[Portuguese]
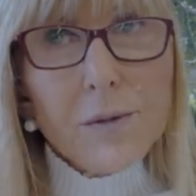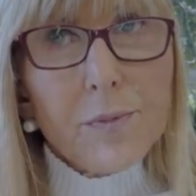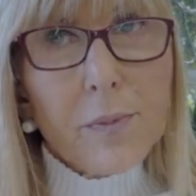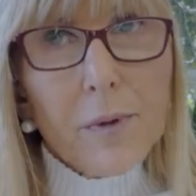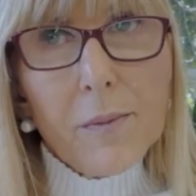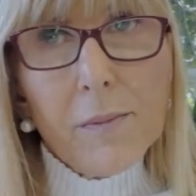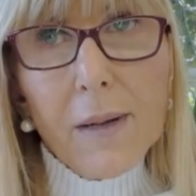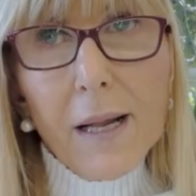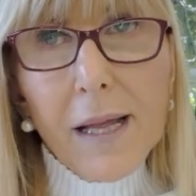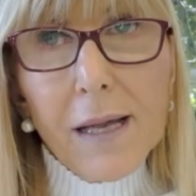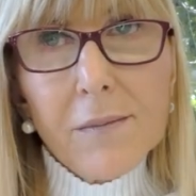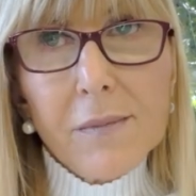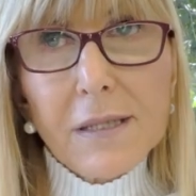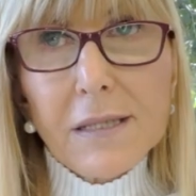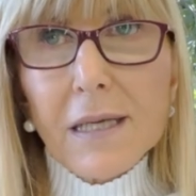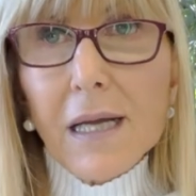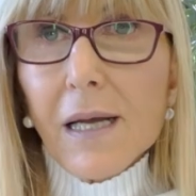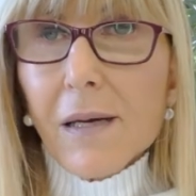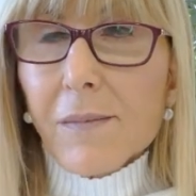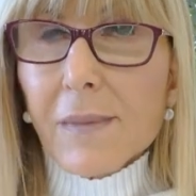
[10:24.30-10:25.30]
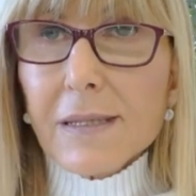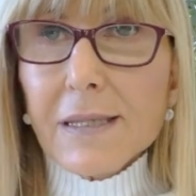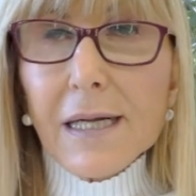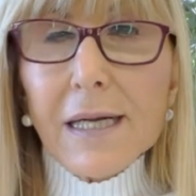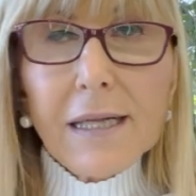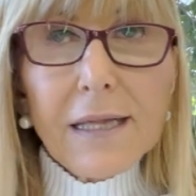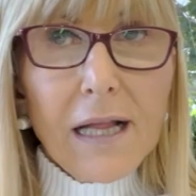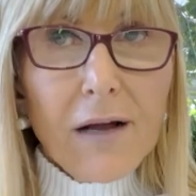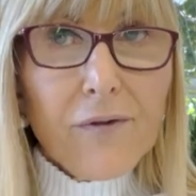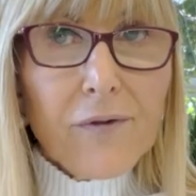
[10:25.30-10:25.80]
problemas, mas
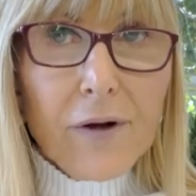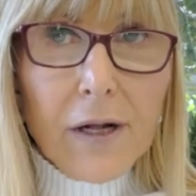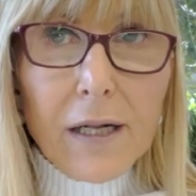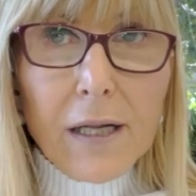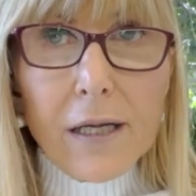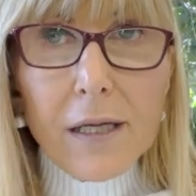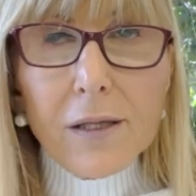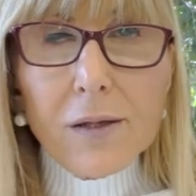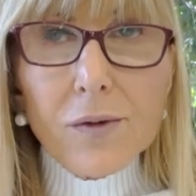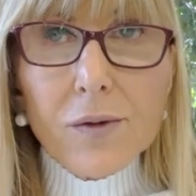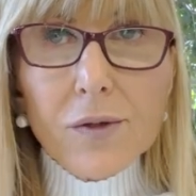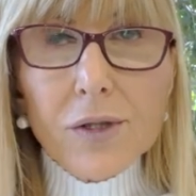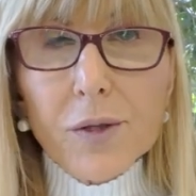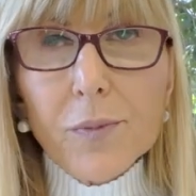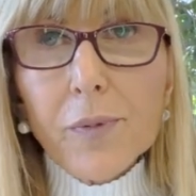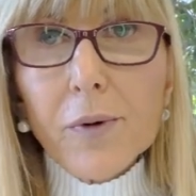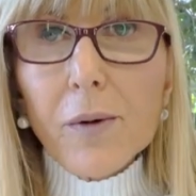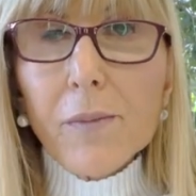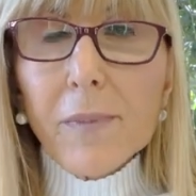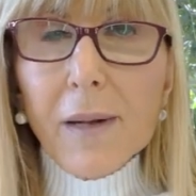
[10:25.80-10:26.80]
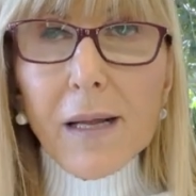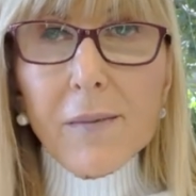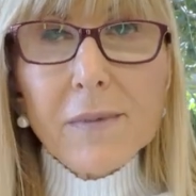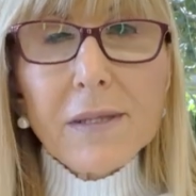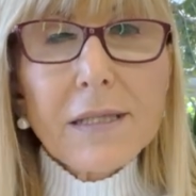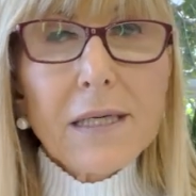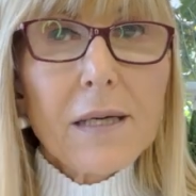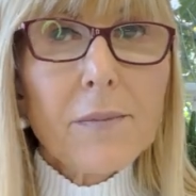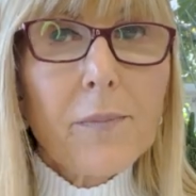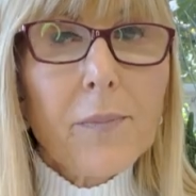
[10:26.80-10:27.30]
ele está falando de
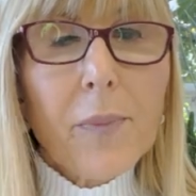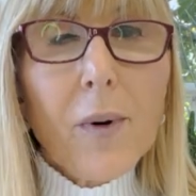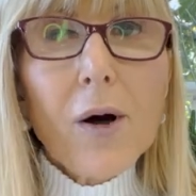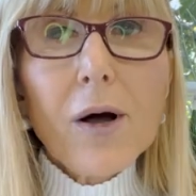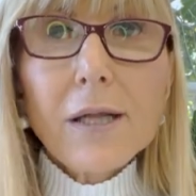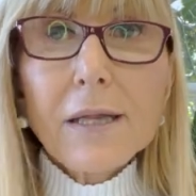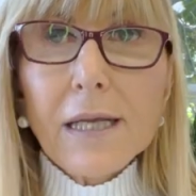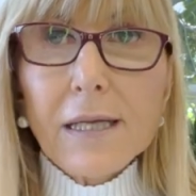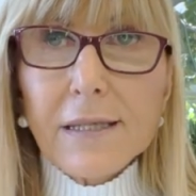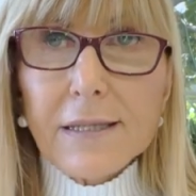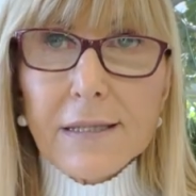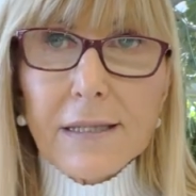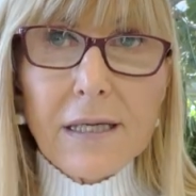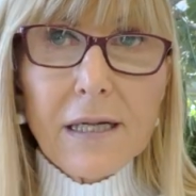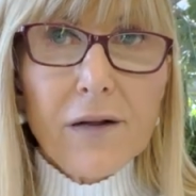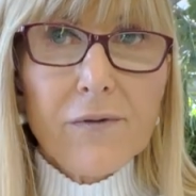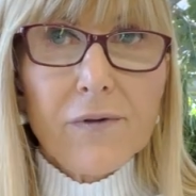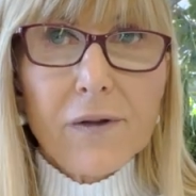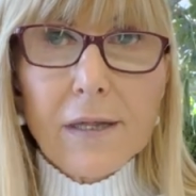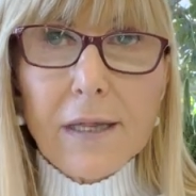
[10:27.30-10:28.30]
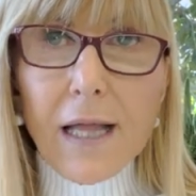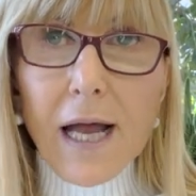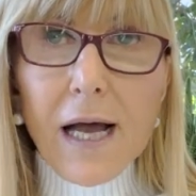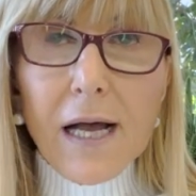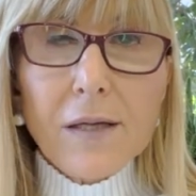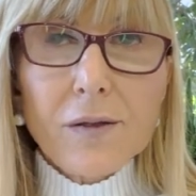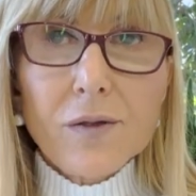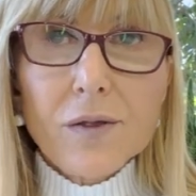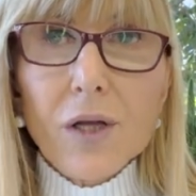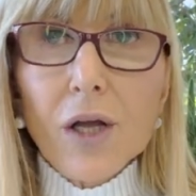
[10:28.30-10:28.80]
problemas que podem ser
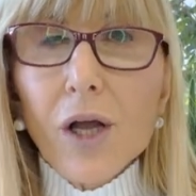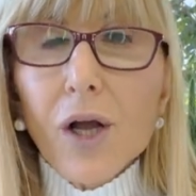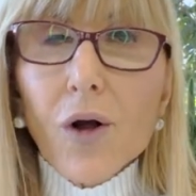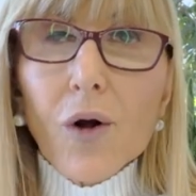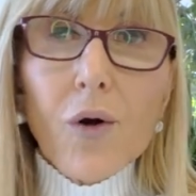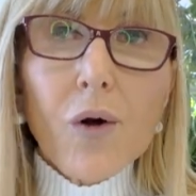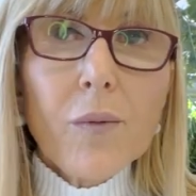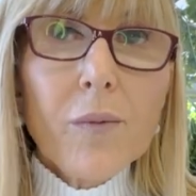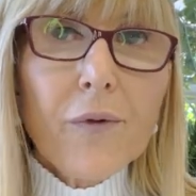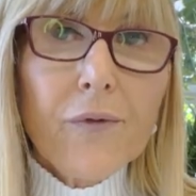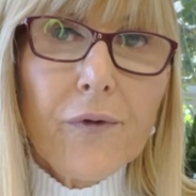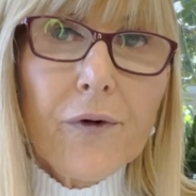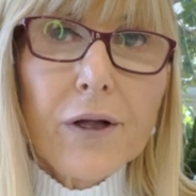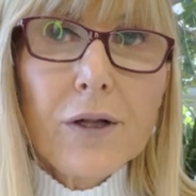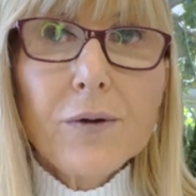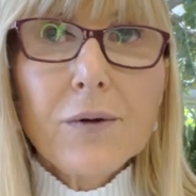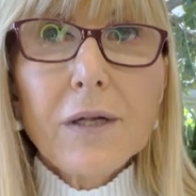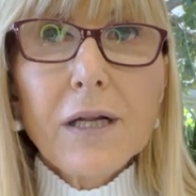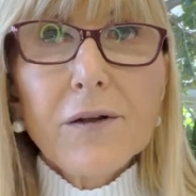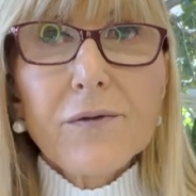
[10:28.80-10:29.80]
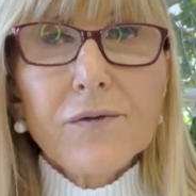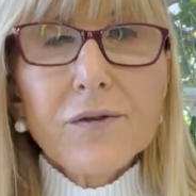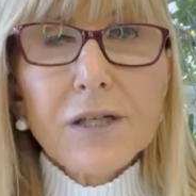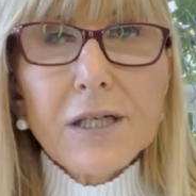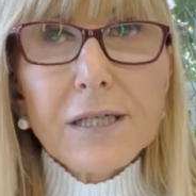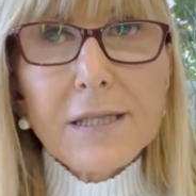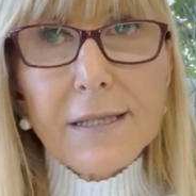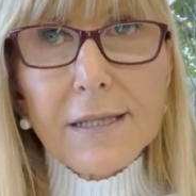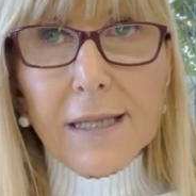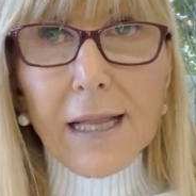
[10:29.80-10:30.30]
evitados como foi no livro
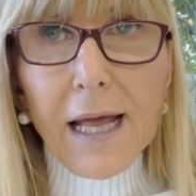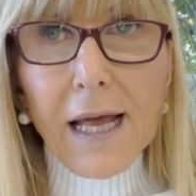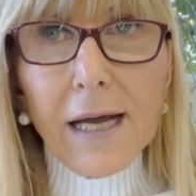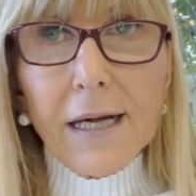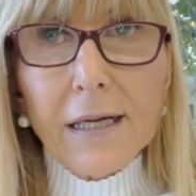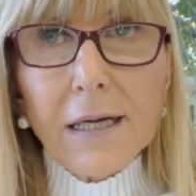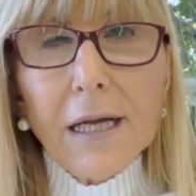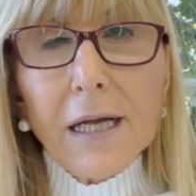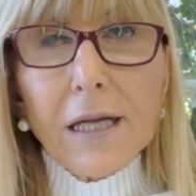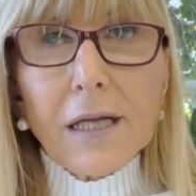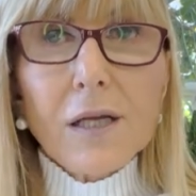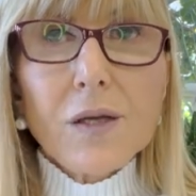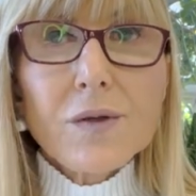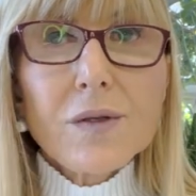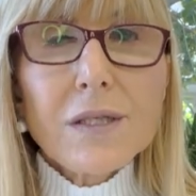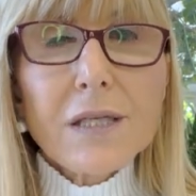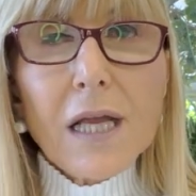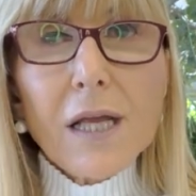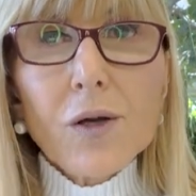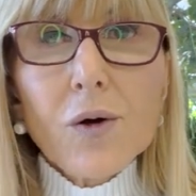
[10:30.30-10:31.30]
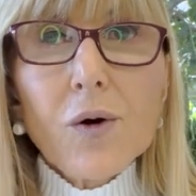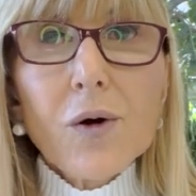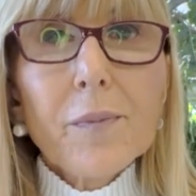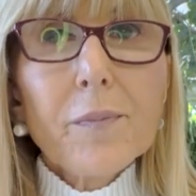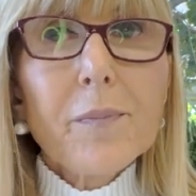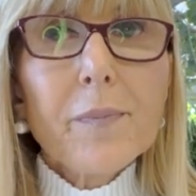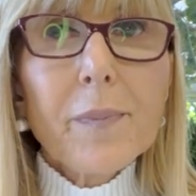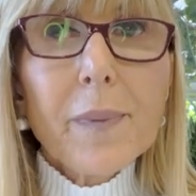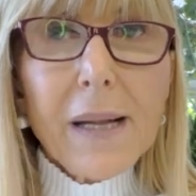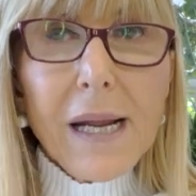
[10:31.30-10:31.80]
de Esther, que o Senhor
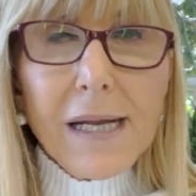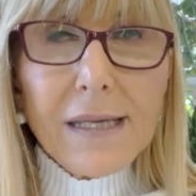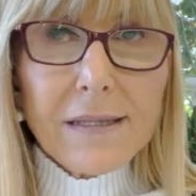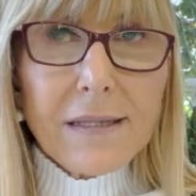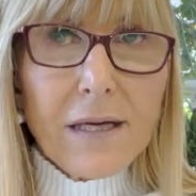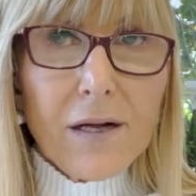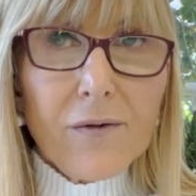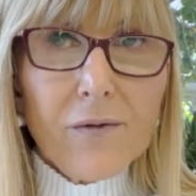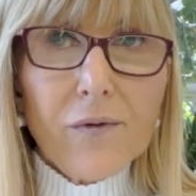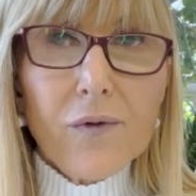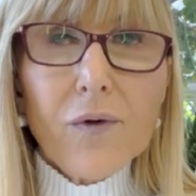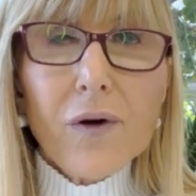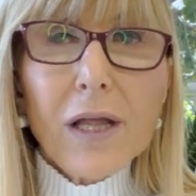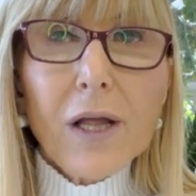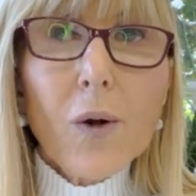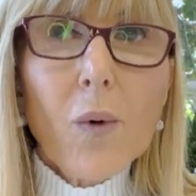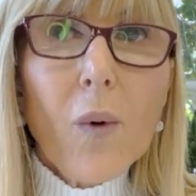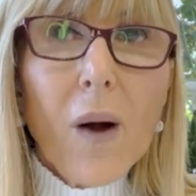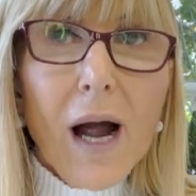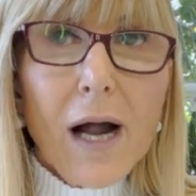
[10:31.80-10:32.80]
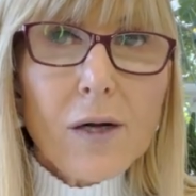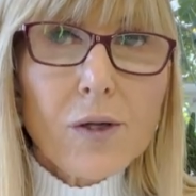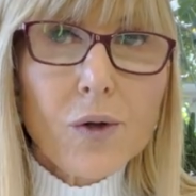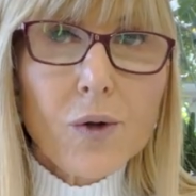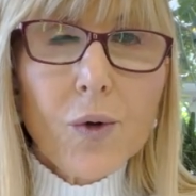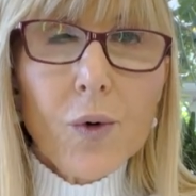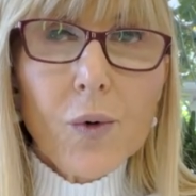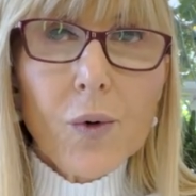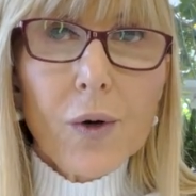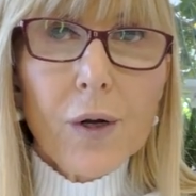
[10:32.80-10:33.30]
preservou e
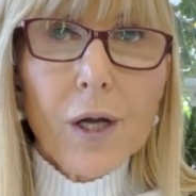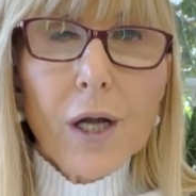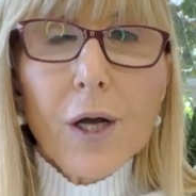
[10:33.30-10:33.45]
guardou,